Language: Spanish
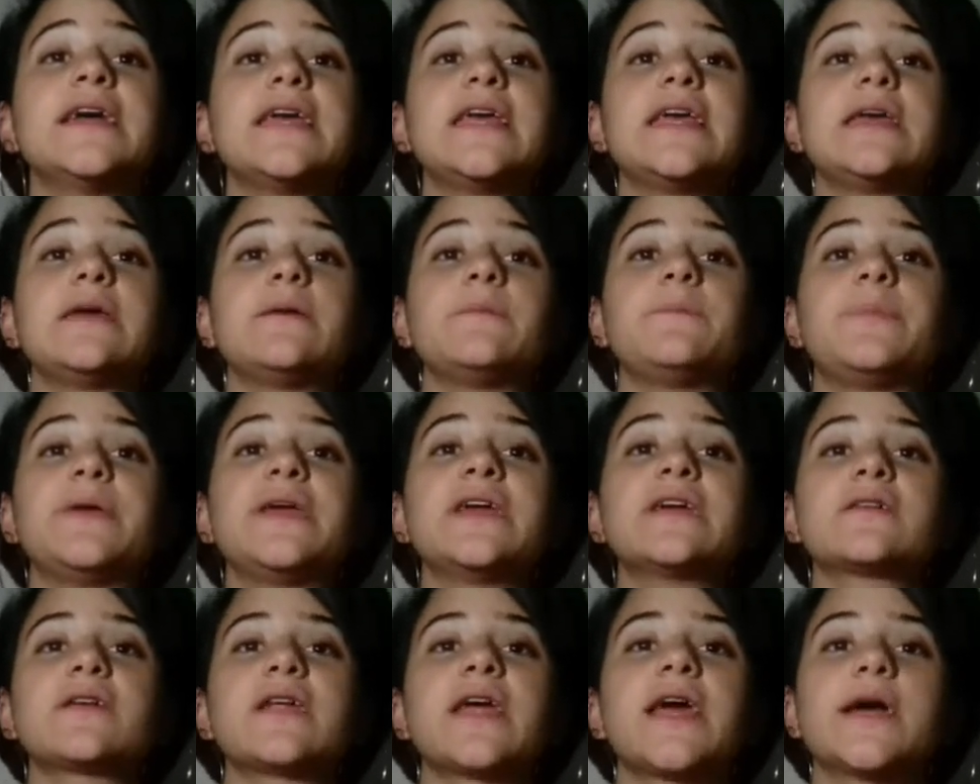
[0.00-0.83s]
y
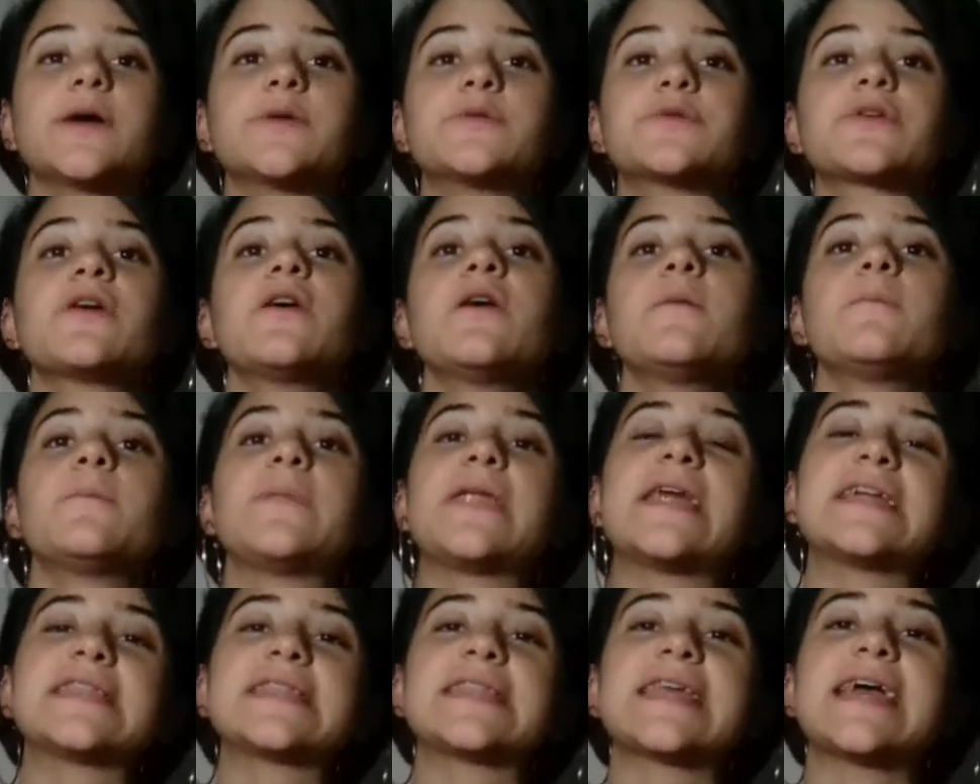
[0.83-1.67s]
Pigneur
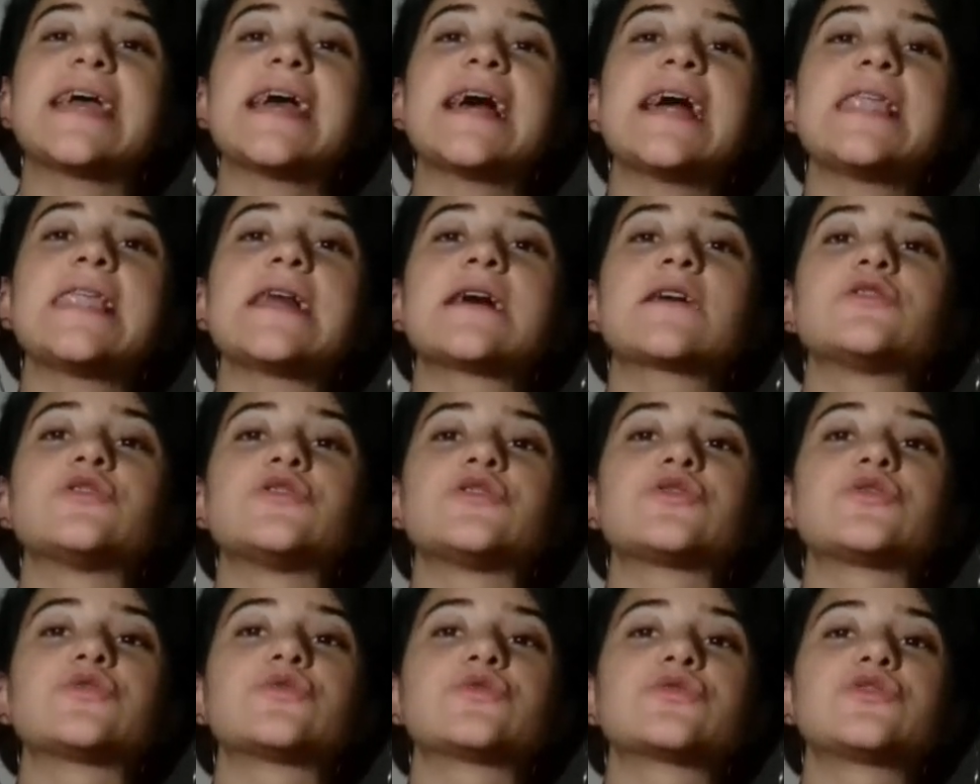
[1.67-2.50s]
plantea la
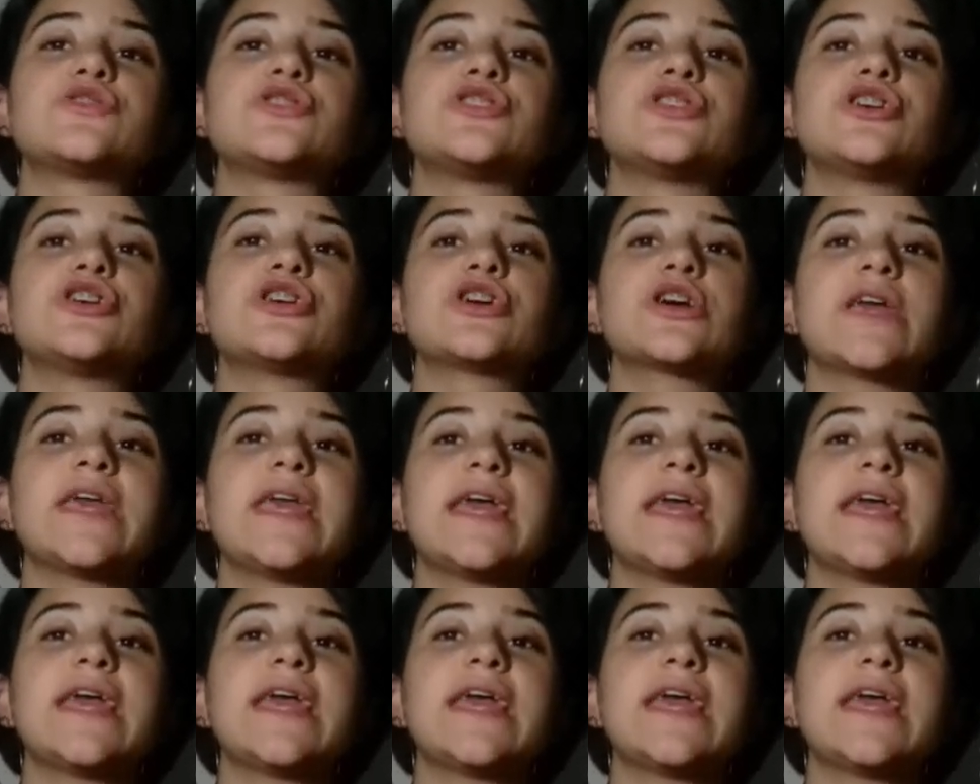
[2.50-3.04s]
construcción